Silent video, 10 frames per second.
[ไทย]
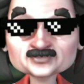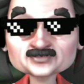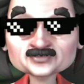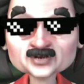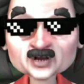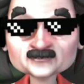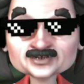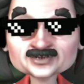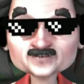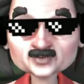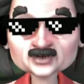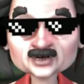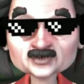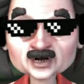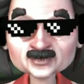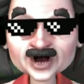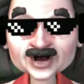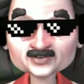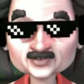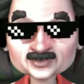พอมีทุนวัดได้
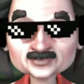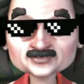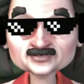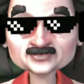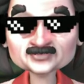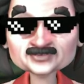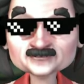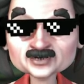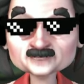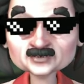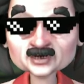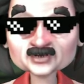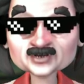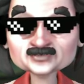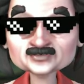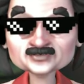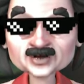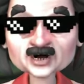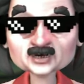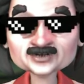อยู่นะ 10กว่าหมุน
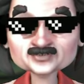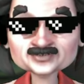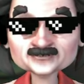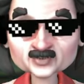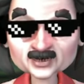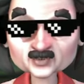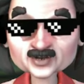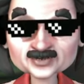น่าจะถึง 10 หมุนอยู่นะ